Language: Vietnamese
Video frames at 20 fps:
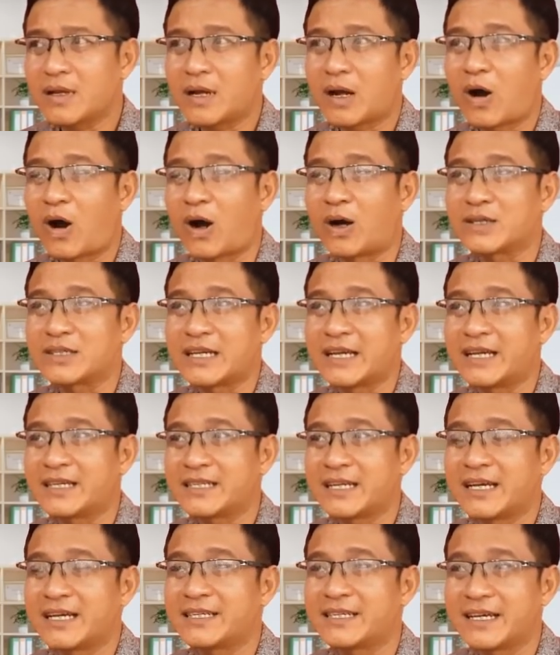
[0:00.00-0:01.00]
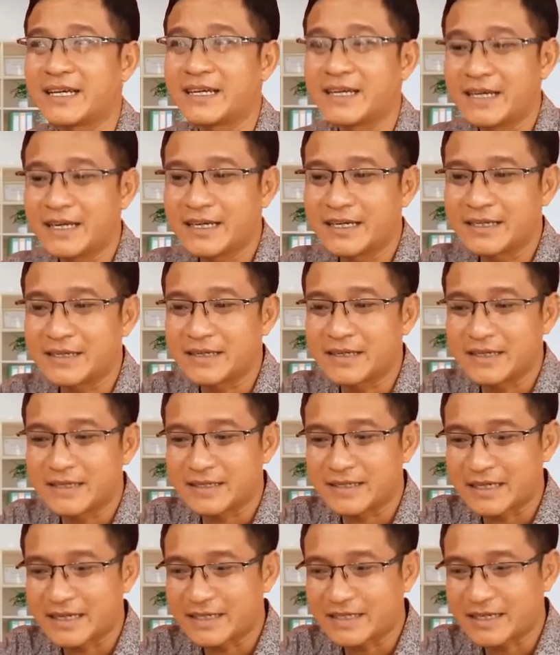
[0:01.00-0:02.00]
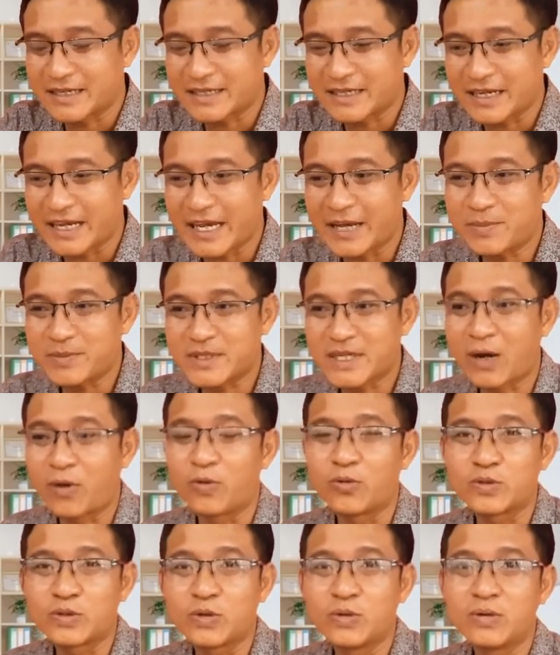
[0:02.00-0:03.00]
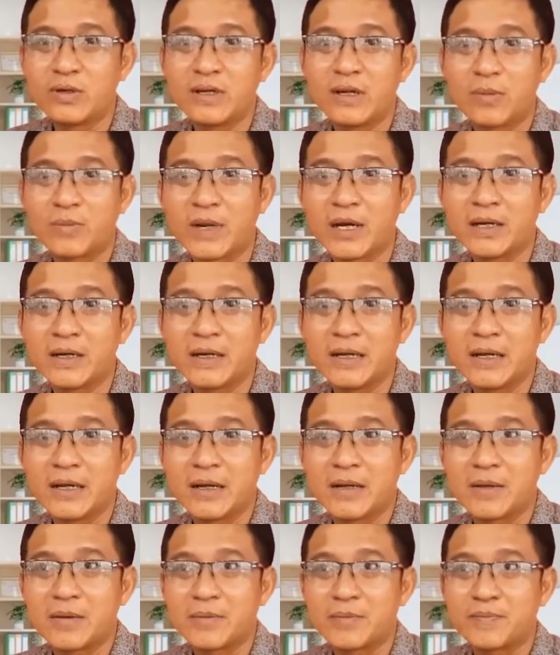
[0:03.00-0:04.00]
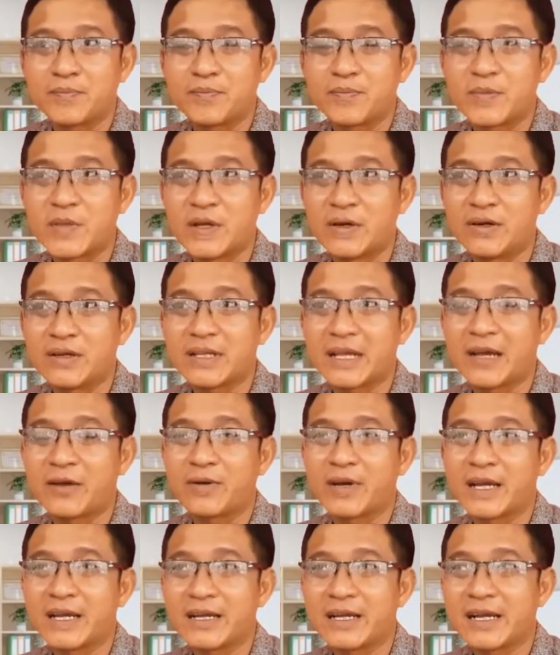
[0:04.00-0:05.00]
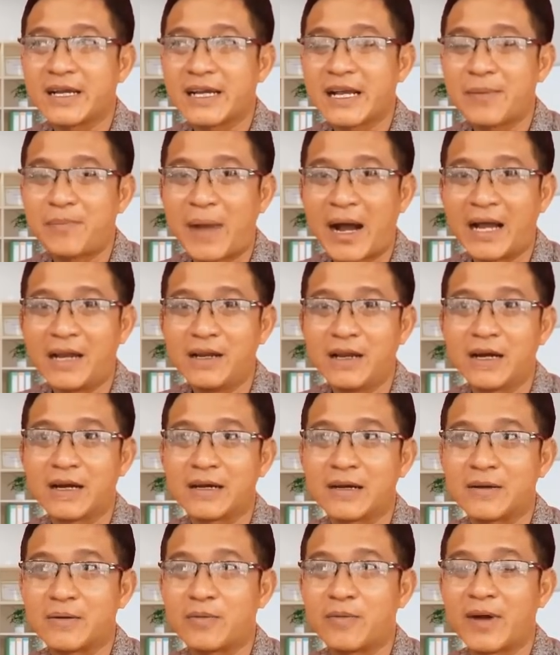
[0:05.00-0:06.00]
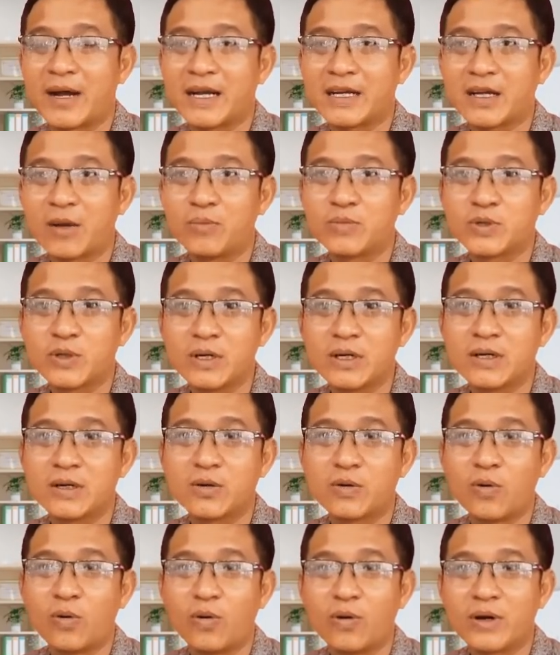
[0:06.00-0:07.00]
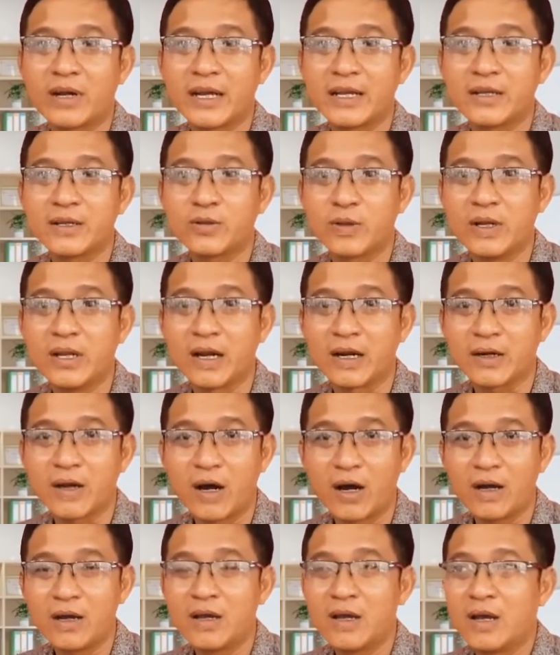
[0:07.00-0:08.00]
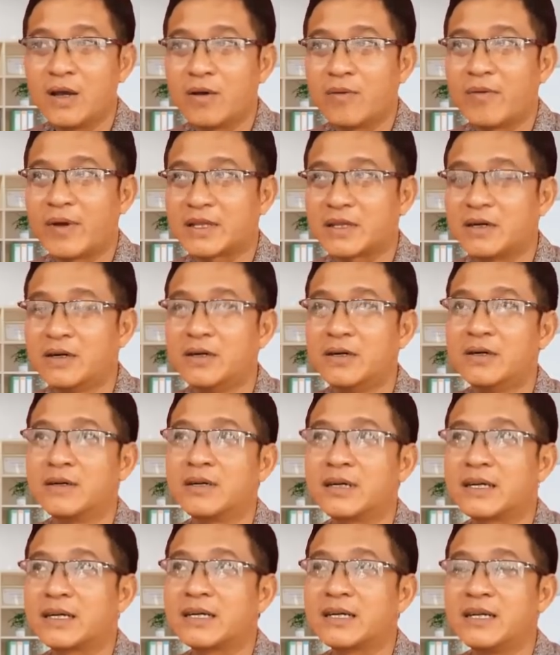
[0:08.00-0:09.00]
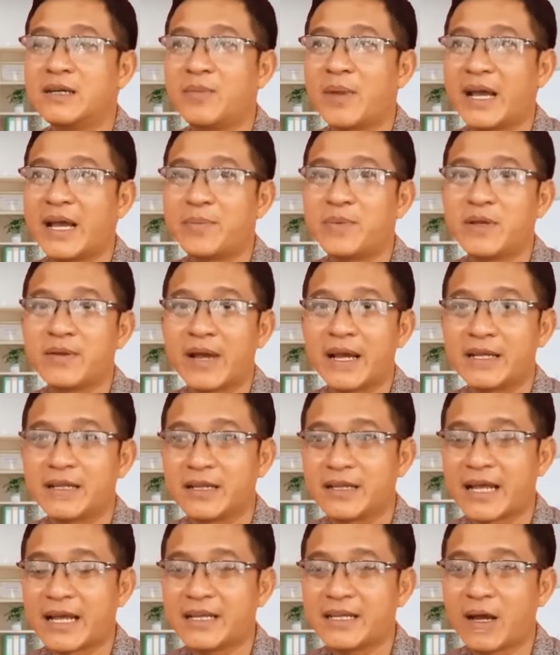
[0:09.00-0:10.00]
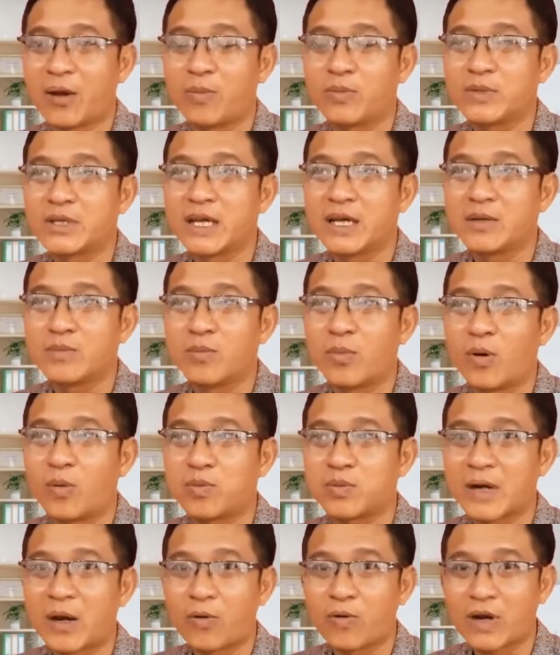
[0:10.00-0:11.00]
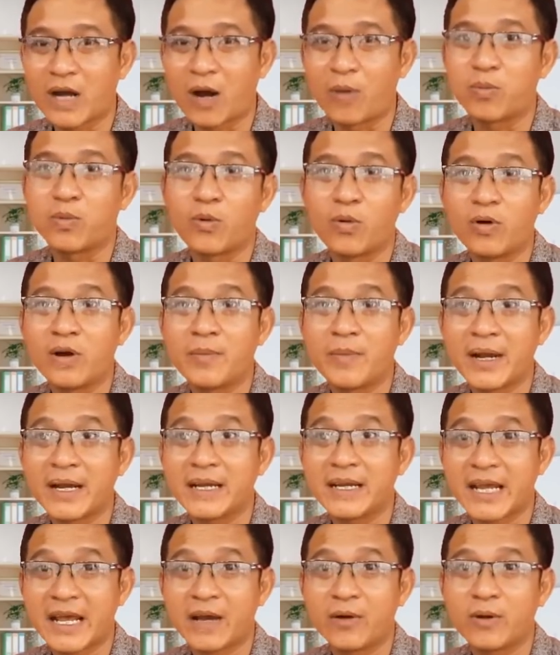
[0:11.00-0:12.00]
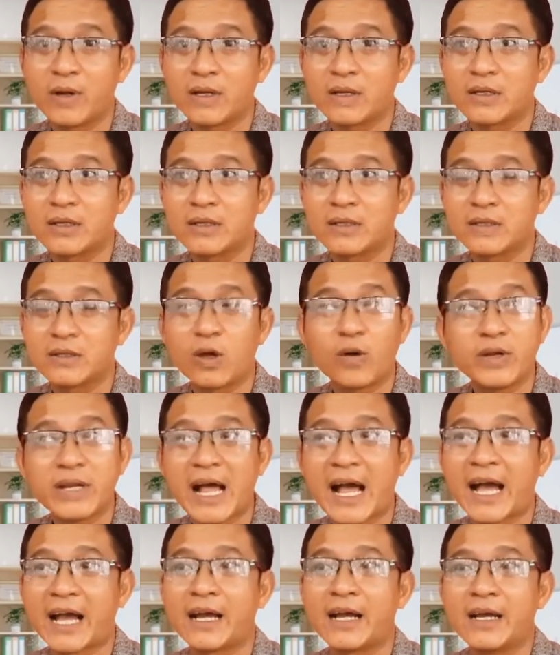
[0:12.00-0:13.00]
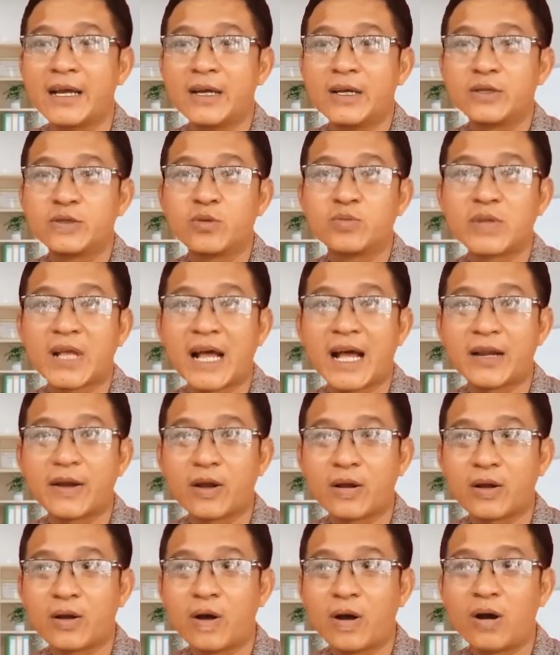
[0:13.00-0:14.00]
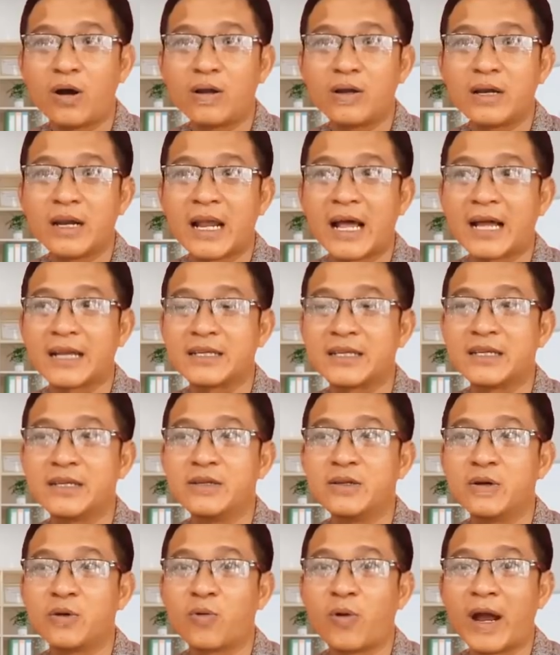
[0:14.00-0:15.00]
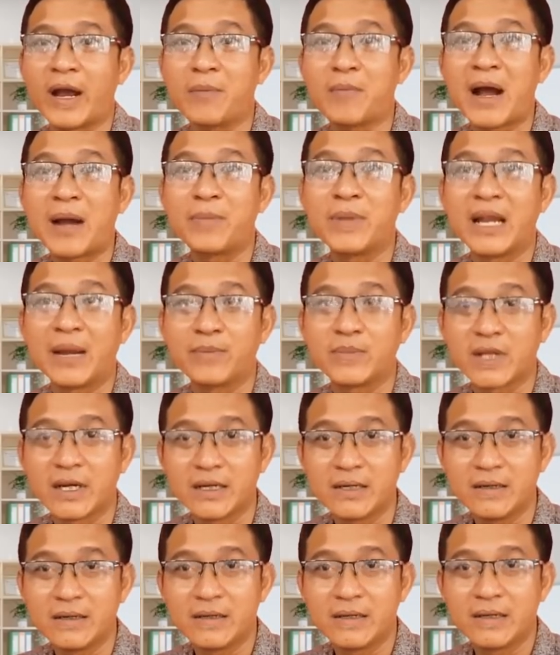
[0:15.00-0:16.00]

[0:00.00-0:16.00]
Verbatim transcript: họ sẽ sẽ sẽ sẽ sẽ, sẽ ép sâu xuống cái lòng đất dựa theo cái cái cái mã lực và cái công suất của cái thủy lực đó và thường khi mà ép như vậy thì tải trọng trên một đầu cọc của cái máy cái neo á tối đa chúng ta đã có là chỉ được khoảng 35 tấn